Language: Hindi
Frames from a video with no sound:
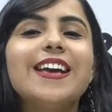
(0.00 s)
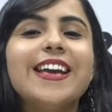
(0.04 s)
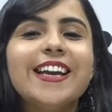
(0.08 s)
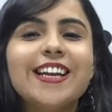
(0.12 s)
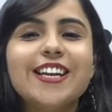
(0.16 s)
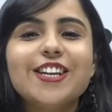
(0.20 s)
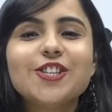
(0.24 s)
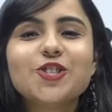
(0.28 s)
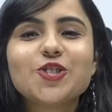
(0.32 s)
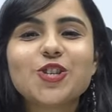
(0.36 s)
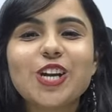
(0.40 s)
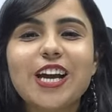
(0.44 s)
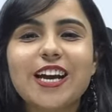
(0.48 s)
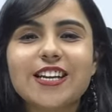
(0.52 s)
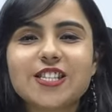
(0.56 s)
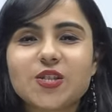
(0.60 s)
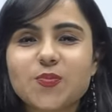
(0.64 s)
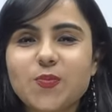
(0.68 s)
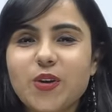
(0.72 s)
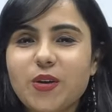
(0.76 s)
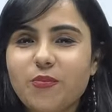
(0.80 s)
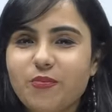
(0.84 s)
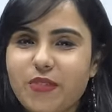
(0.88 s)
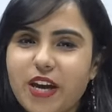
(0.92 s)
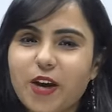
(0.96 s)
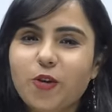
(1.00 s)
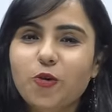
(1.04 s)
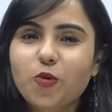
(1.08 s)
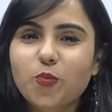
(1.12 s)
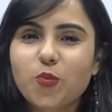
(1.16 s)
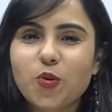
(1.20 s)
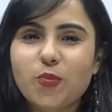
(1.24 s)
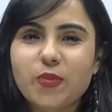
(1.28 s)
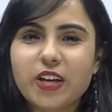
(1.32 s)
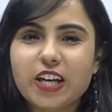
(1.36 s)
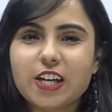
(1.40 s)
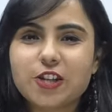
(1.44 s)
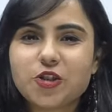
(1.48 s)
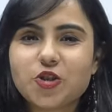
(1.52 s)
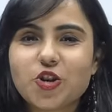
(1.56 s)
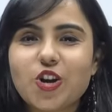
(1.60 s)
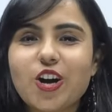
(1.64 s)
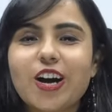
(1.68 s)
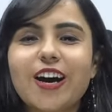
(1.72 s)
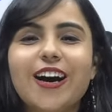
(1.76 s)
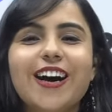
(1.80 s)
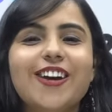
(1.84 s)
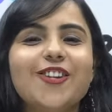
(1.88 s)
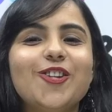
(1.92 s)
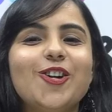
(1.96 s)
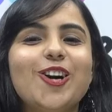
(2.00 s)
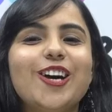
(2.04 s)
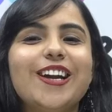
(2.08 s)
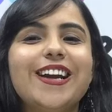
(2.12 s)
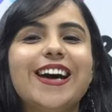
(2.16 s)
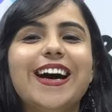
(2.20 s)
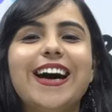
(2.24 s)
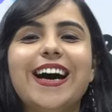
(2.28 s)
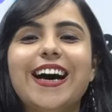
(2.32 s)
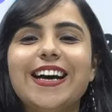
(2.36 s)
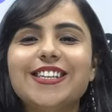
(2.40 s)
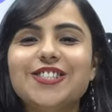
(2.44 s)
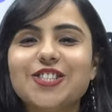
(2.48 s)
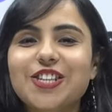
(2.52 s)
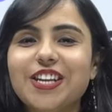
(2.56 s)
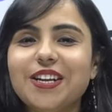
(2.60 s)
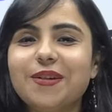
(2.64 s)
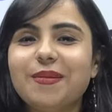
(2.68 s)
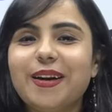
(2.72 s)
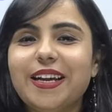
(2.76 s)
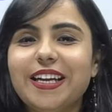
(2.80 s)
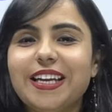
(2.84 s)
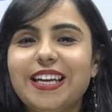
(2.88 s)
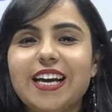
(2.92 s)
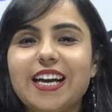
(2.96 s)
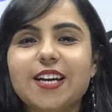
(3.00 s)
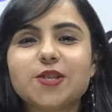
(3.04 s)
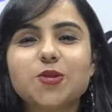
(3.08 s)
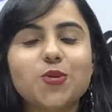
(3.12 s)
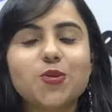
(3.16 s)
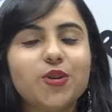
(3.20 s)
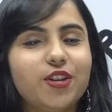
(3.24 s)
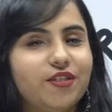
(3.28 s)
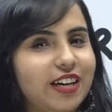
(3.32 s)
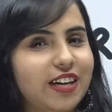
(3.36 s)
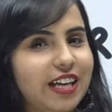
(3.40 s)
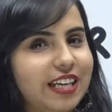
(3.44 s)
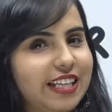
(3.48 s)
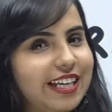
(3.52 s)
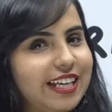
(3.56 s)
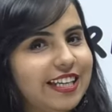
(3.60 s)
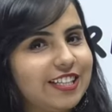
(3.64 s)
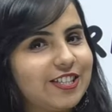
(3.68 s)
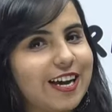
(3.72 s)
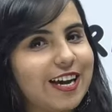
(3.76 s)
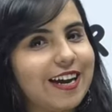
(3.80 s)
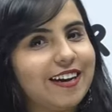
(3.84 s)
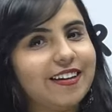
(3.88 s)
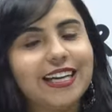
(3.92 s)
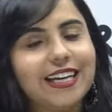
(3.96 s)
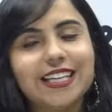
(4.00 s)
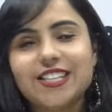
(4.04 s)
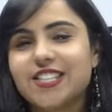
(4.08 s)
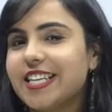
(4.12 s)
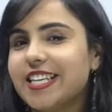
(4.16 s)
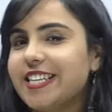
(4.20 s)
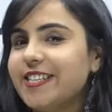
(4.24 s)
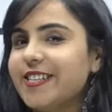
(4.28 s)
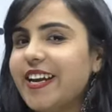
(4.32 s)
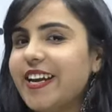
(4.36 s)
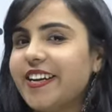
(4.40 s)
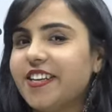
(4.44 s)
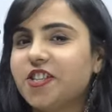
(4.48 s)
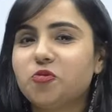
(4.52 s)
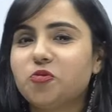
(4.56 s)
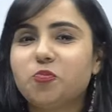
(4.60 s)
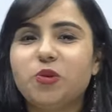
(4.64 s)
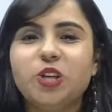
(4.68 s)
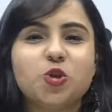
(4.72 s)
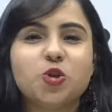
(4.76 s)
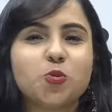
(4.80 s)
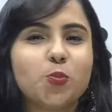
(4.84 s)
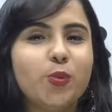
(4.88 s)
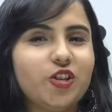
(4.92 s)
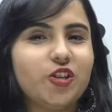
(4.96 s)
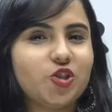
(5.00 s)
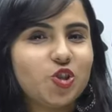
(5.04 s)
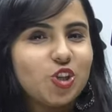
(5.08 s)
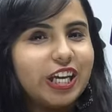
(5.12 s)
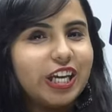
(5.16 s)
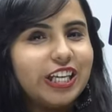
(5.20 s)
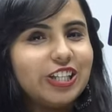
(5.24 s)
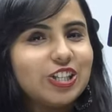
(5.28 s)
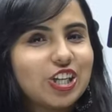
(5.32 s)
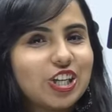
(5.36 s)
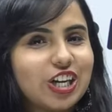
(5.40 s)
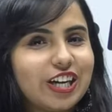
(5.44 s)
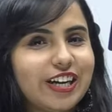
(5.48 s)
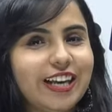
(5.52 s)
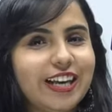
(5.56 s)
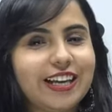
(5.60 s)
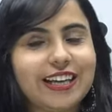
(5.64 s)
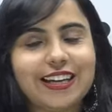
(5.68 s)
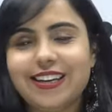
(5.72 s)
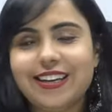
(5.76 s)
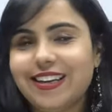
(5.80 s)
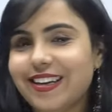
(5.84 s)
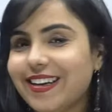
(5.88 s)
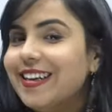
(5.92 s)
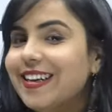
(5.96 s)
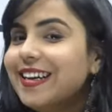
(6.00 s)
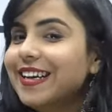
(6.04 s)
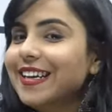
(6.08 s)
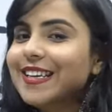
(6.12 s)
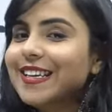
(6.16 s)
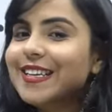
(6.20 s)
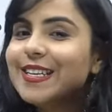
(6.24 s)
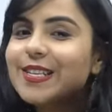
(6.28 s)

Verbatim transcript: इंग्लिश क्लास में मैं हूं भूमिका चौहान और आज की हमारी क्लास होने वाली है डायरेक्ट से इनडायरेक्ट स्पीच में चेंज करने के लिए